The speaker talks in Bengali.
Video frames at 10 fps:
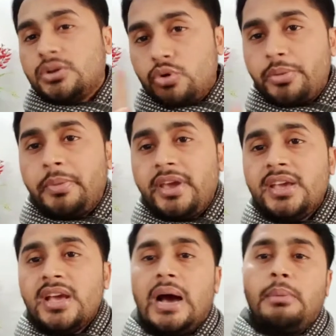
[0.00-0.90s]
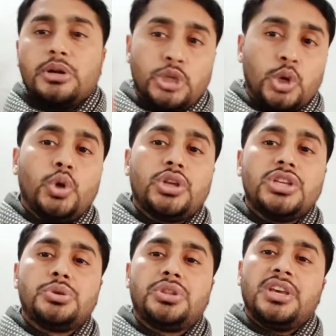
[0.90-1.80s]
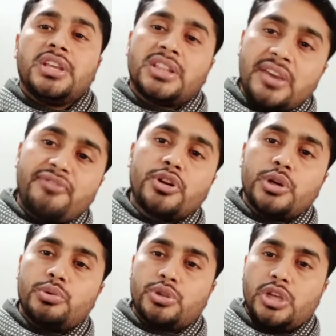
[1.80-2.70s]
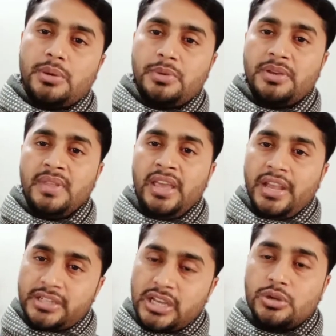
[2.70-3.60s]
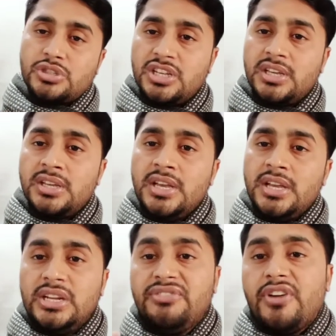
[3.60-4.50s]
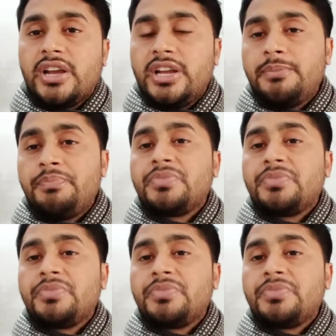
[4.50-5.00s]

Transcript: কর্মে আমার সকল কিছুতে তাই ফুটে উঠতে হবে এটাই হচ্ছে নিফাকের